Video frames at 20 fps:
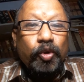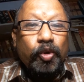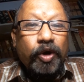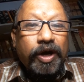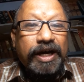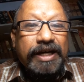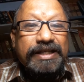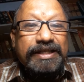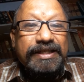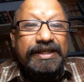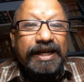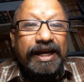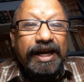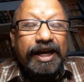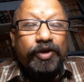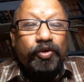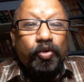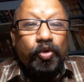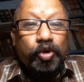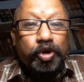
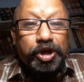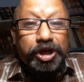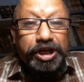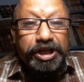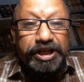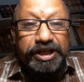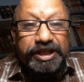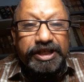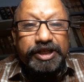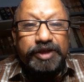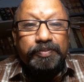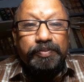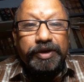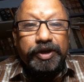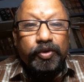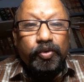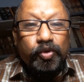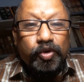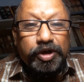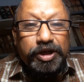2019
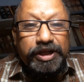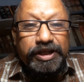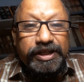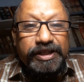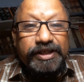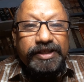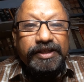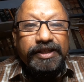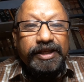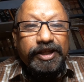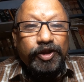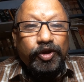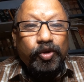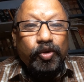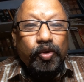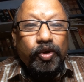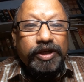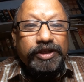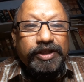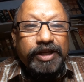में 19 तीन
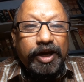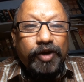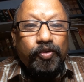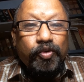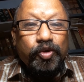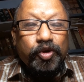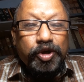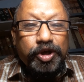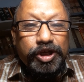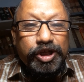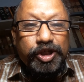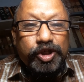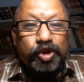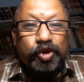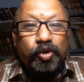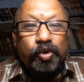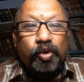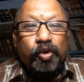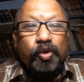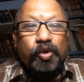
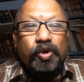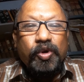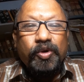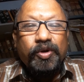2019 को